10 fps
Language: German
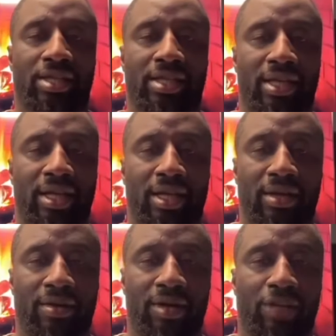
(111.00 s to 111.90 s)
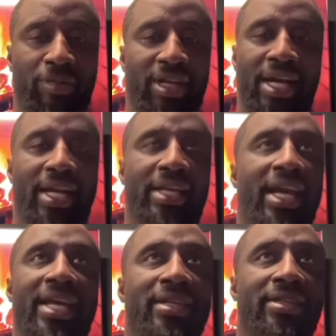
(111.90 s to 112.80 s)
Ich, äh, ich bin
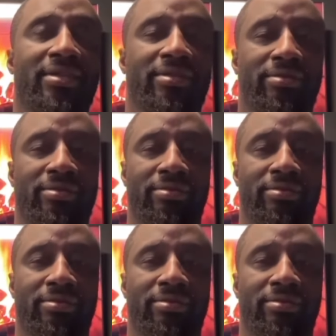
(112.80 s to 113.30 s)
keiner, der hatet.